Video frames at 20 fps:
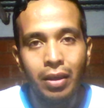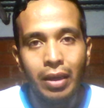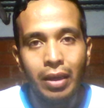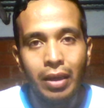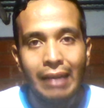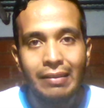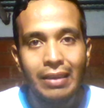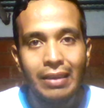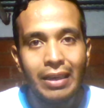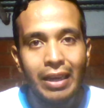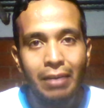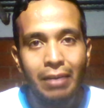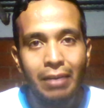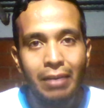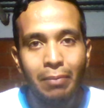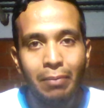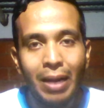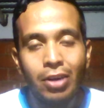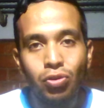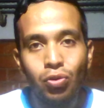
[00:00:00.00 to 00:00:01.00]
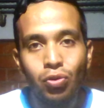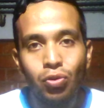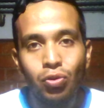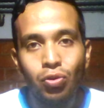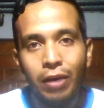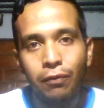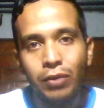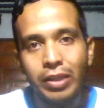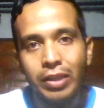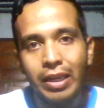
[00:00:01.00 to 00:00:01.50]
Así que, hermano, tú
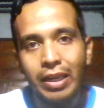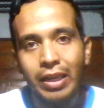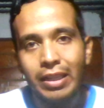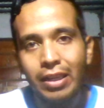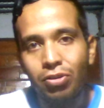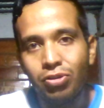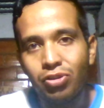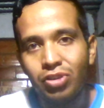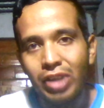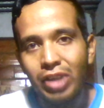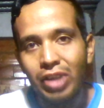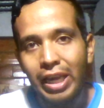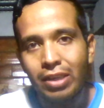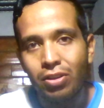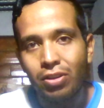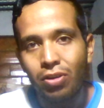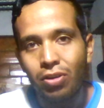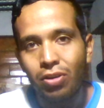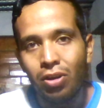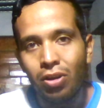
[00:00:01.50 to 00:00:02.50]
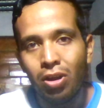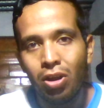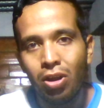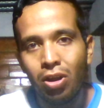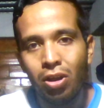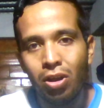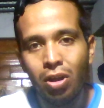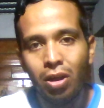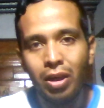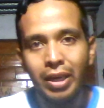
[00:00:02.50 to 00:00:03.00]
que fuiste a este concierto,
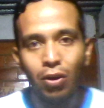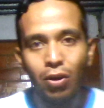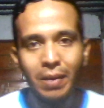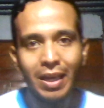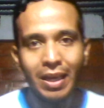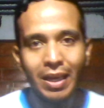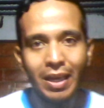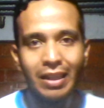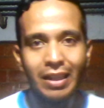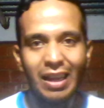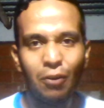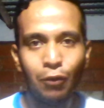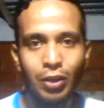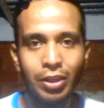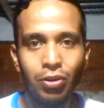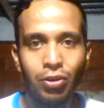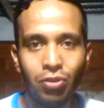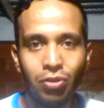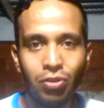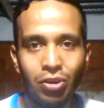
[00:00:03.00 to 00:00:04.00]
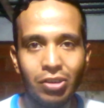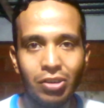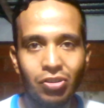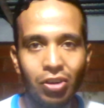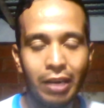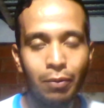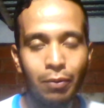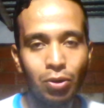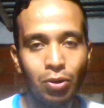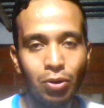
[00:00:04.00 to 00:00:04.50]
lo viste y fuiste uno de
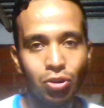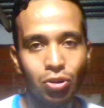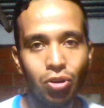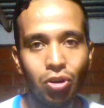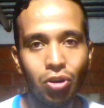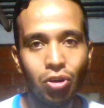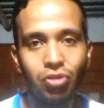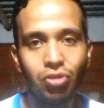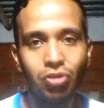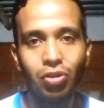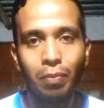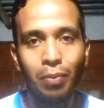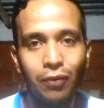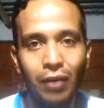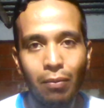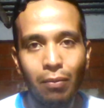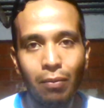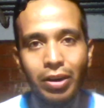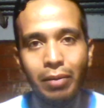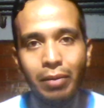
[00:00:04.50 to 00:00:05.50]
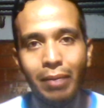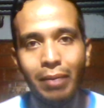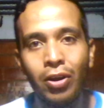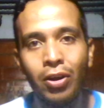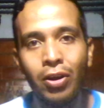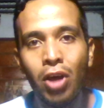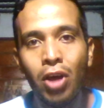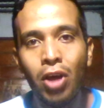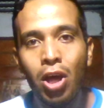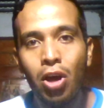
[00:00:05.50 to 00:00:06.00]
esos revoltosos, por favor,
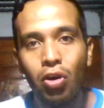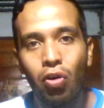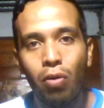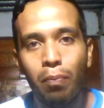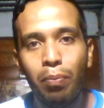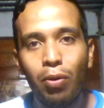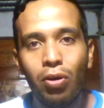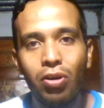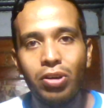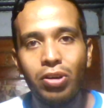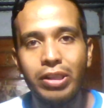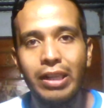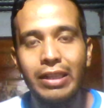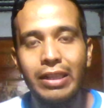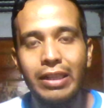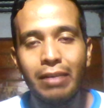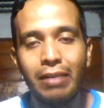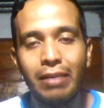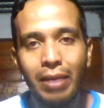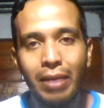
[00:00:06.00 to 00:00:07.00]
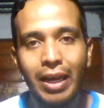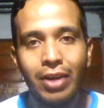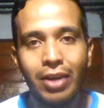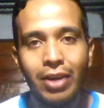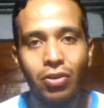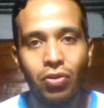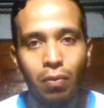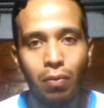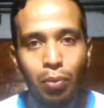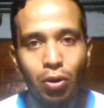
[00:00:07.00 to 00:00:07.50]
hermano, compórtate,
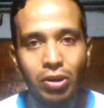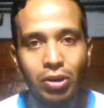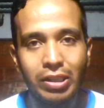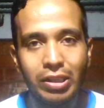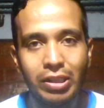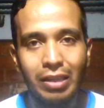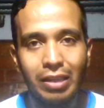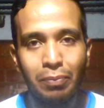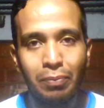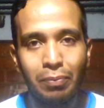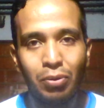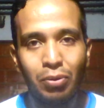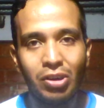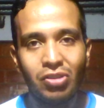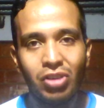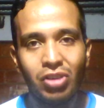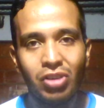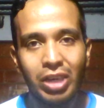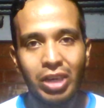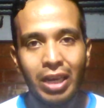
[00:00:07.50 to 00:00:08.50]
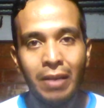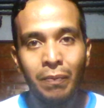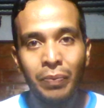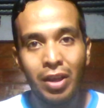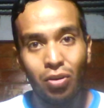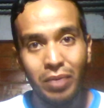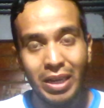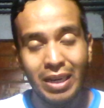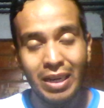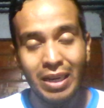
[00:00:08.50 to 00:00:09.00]
hermano, compórtate, por eso es que
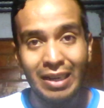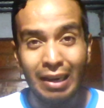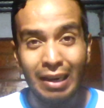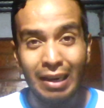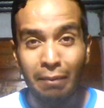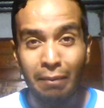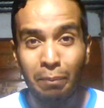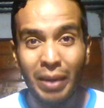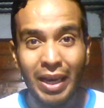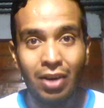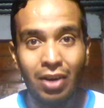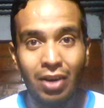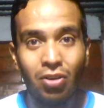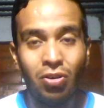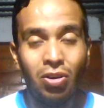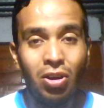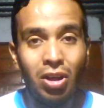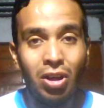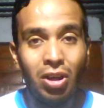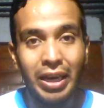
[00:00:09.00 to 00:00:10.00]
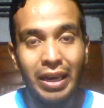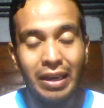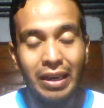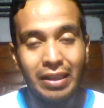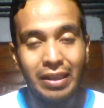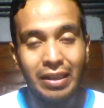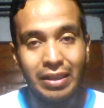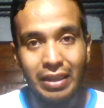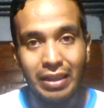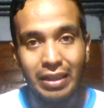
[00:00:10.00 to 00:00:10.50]
no vienen rasperos,
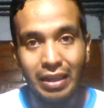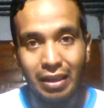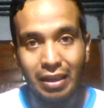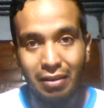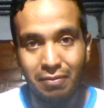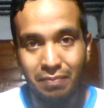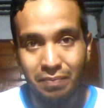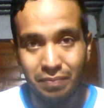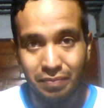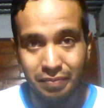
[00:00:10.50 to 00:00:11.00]
este,